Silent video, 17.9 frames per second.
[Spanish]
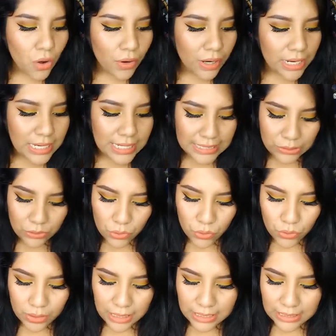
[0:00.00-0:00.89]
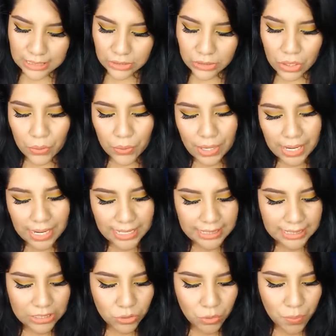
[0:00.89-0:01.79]
Ahora estoy utilizando ahora
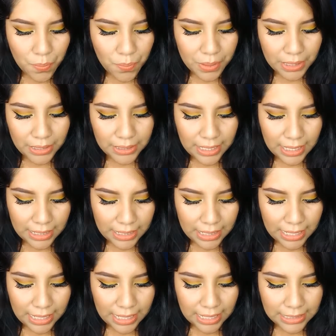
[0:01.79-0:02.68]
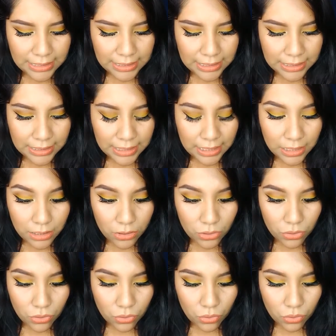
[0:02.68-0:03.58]
esta sombrita que es en el
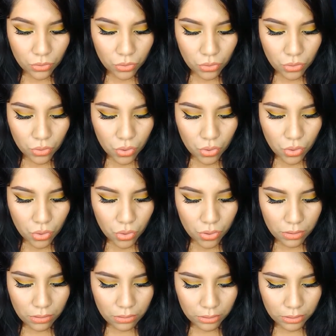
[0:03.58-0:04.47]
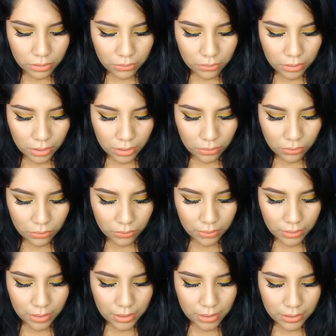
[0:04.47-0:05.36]
tono... Hoy creo que no
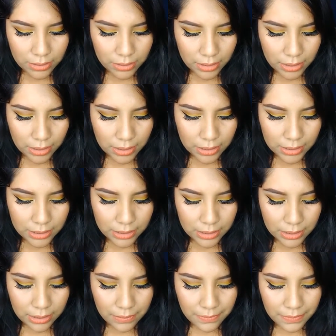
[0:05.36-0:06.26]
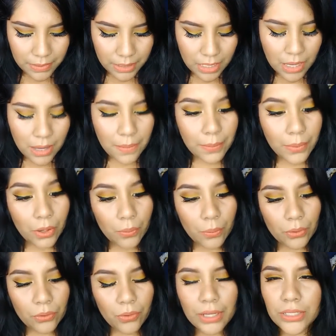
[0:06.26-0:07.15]
dice esta. Pero
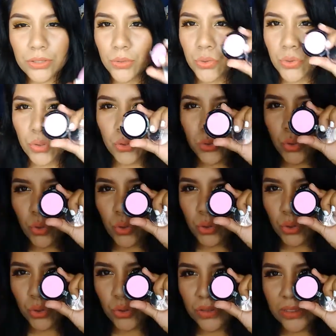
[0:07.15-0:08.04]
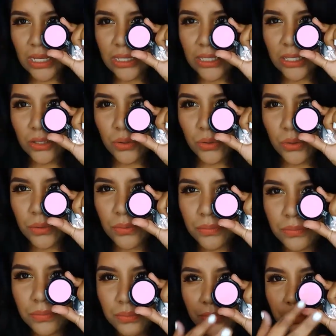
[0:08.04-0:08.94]
bueno, es un tono rosadito.
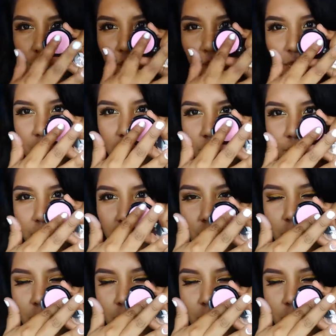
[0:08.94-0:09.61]
Vean.